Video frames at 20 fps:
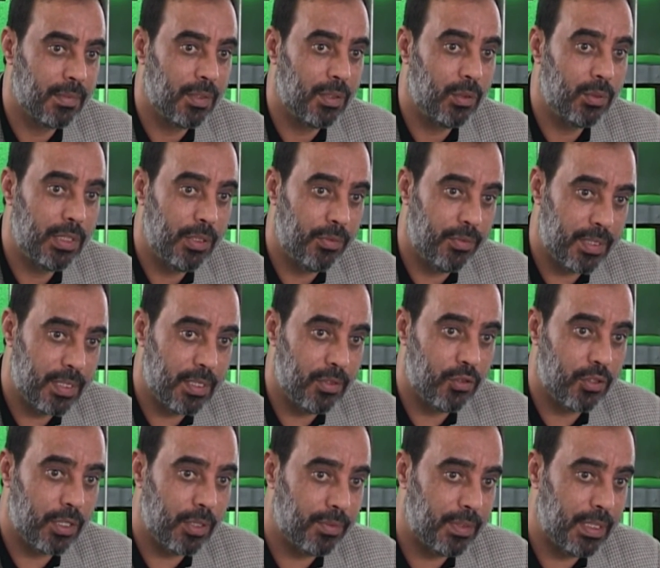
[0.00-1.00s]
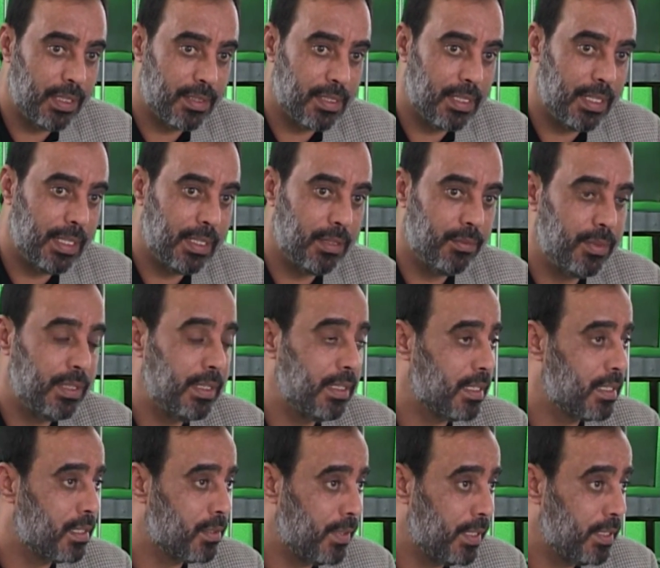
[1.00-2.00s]
Und die Wissenschaftler sagen, wenn
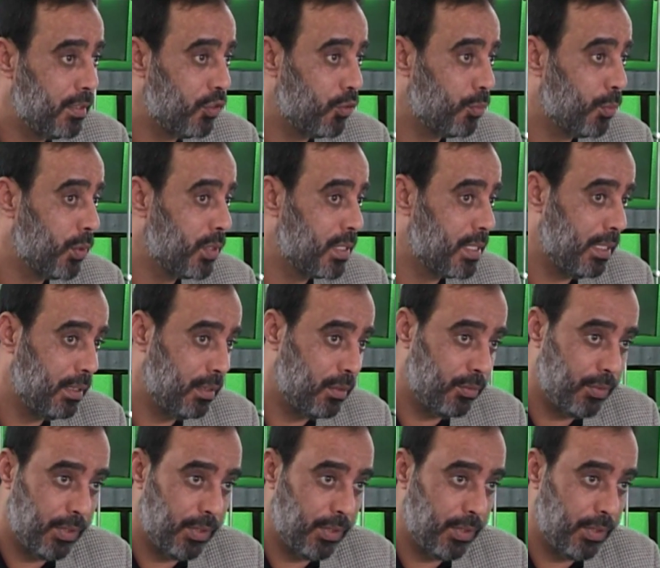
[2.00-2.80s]
das 20 Prozent